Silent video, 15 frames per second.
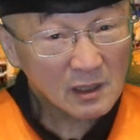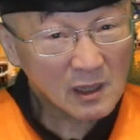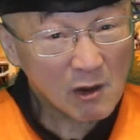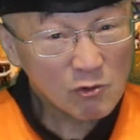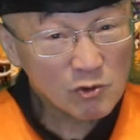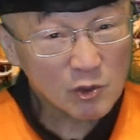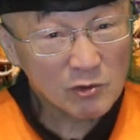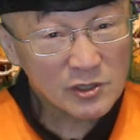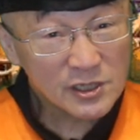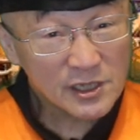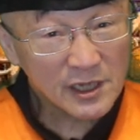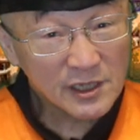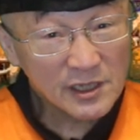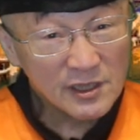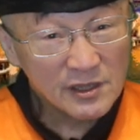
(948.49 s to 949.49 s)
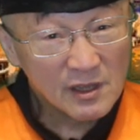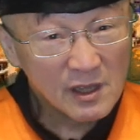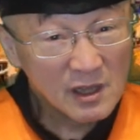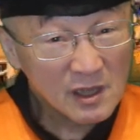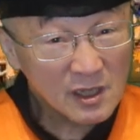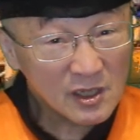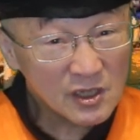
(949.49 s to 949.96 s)
高雄捷运、
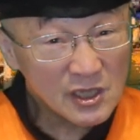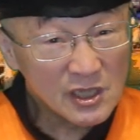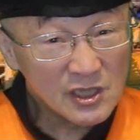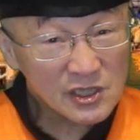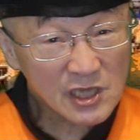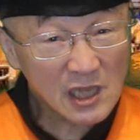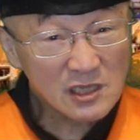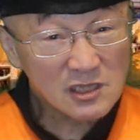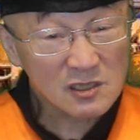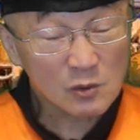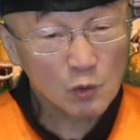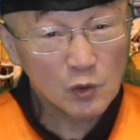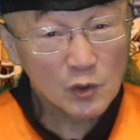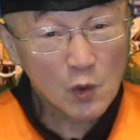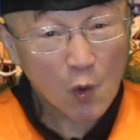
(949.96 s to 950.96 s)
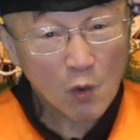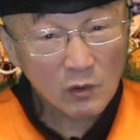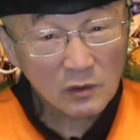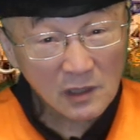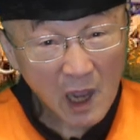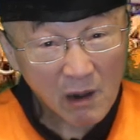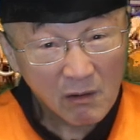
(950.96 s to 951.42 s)
沿山子分
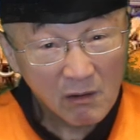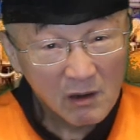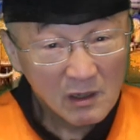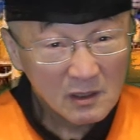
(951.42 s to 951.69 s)
洪道、